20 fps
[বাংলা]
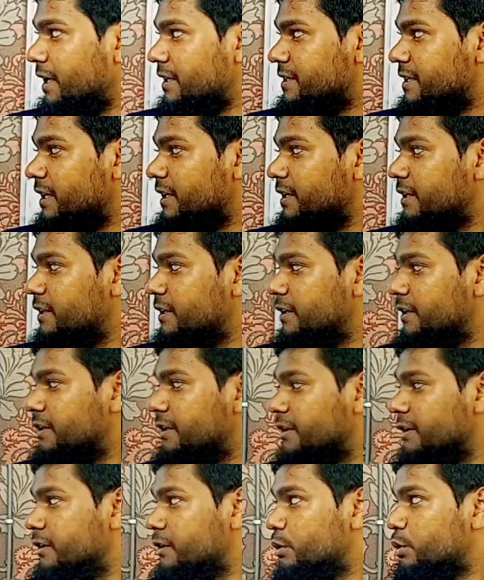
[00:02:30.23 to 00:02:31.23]
আচ্ছা
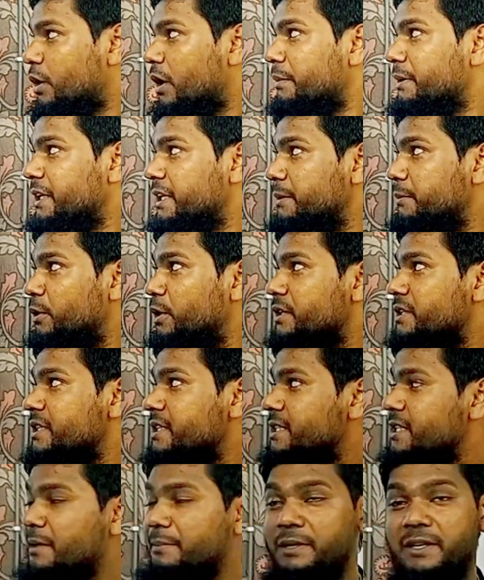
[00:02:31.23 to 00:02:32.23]
তো আমি কি বলেছি
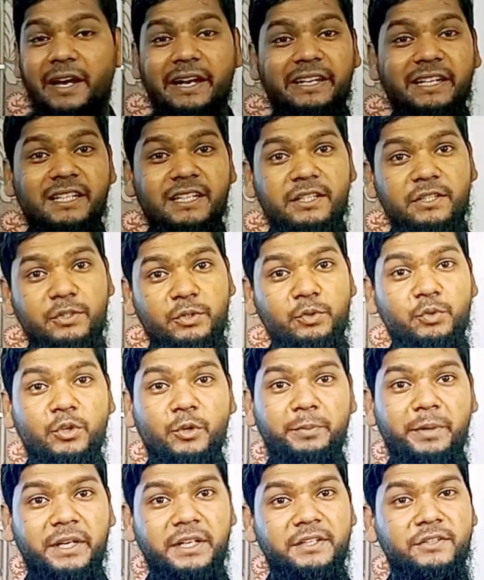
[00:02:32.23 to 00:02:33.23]
যে আমি টু
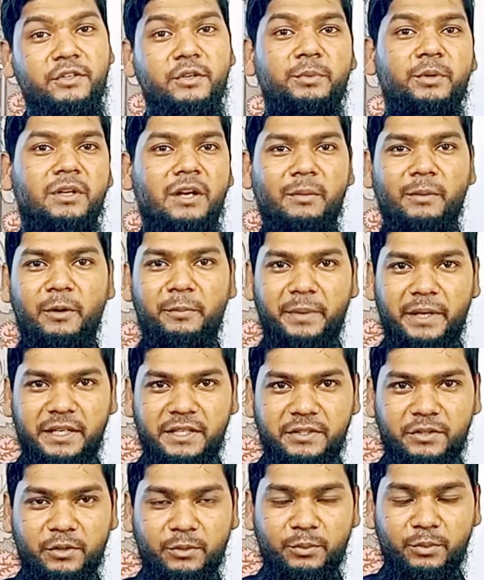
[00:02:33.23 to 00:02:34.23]
স্টুডেও প্র্যাকটিস করবো গ্রামার
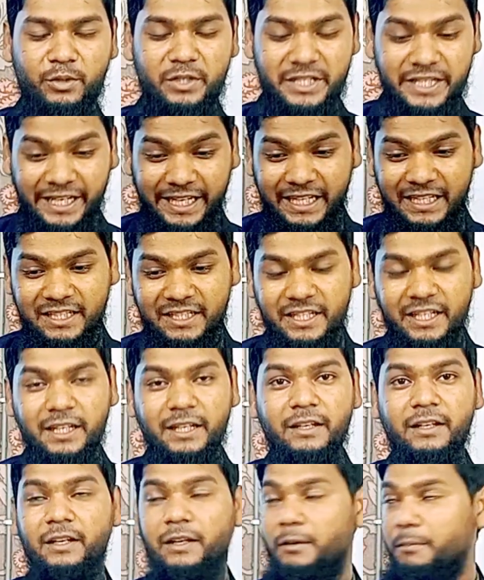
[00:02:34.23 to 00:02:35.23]
প্র্যাকটিস করবো সেক্ষেত্রে
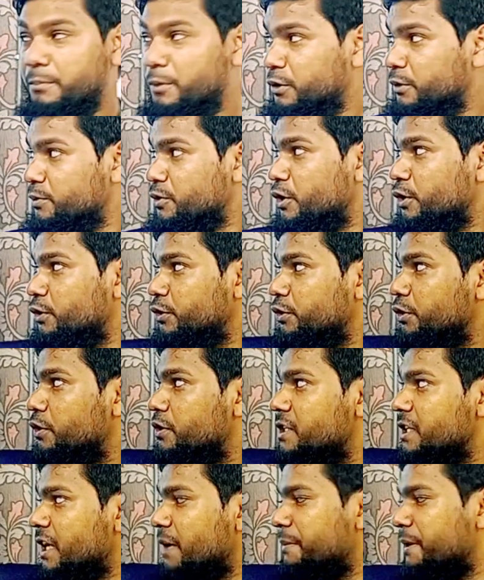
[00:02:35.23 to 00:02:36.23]
প্রথম শর্ত তো
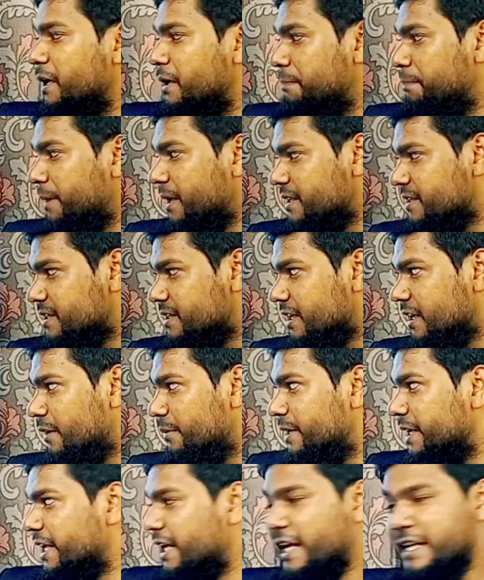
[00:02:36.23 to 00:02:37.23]
হচ্ছে কি আমি এই পাঁচটা
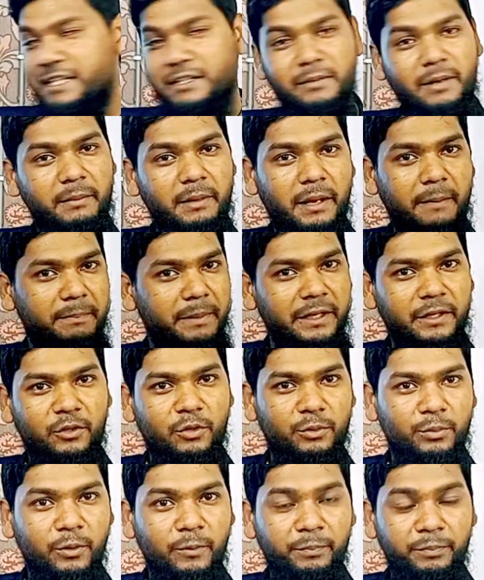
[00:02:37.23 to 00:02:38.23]
গ্রামাটিক্যাল আইটেম আমি অ্যাপ্লাই
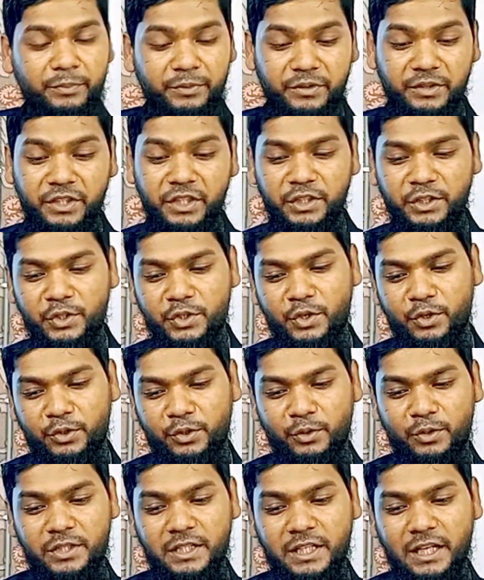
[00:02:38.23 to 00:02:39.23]
করব দ্বিতীয়
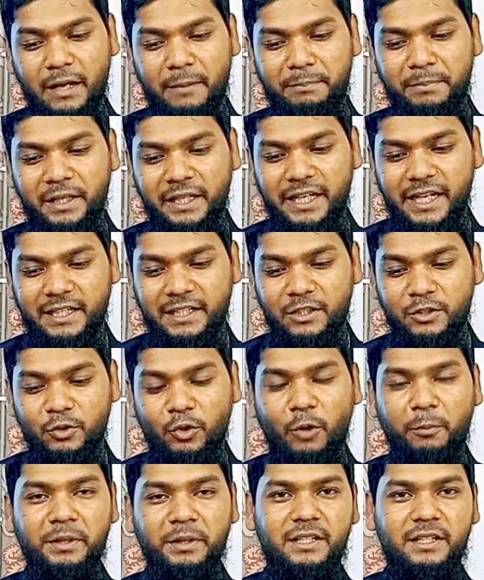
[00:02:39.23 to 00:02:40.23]
শর্ত হচ্ছে কি আপনাকে একটা
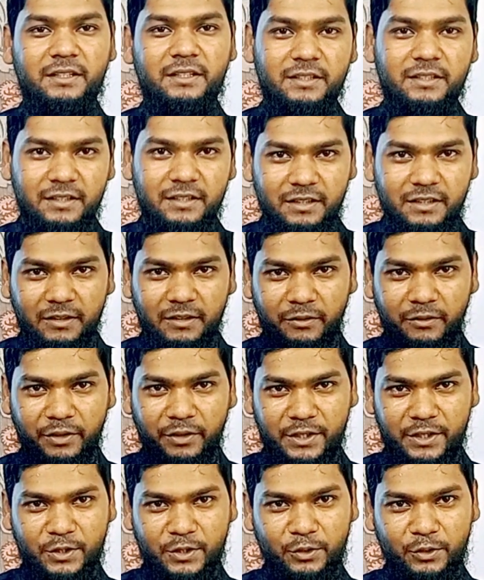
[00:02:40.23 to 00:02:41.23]
টপিক
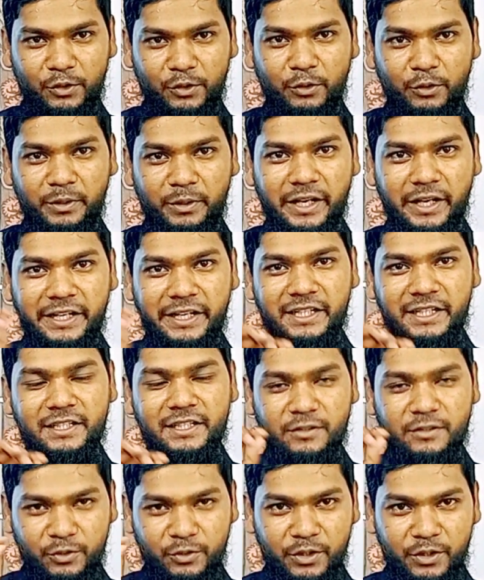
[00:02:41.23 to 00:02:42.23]
ফিক্স করতে হবে রাইটিং
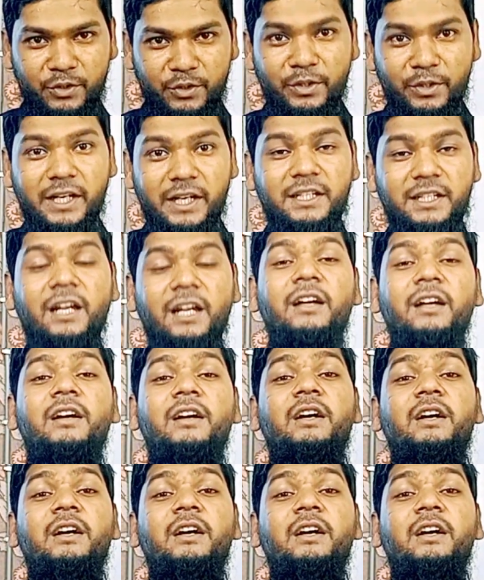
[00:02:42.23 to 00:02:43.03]
টাস্ক টু এর জন্য একটা